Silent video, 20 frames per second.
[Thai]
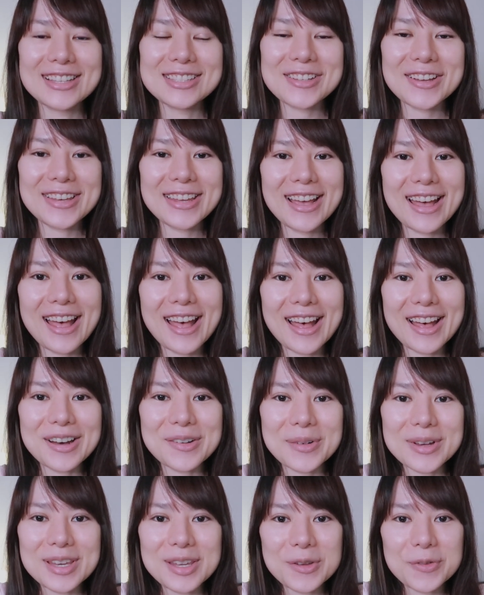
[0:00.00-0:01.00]
สวัสดีค่ะ
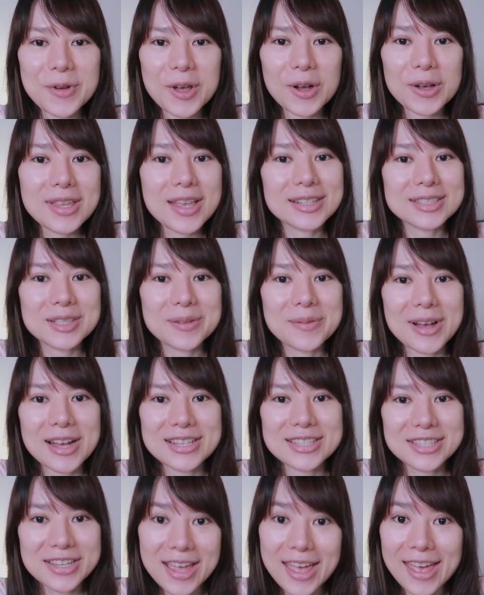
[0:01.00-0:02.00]
วันนี้ฟ้าก็อยากจะมา
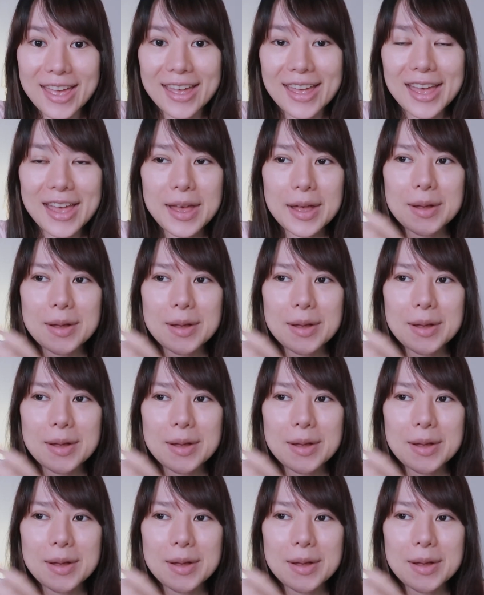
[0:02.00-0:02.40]
แชร์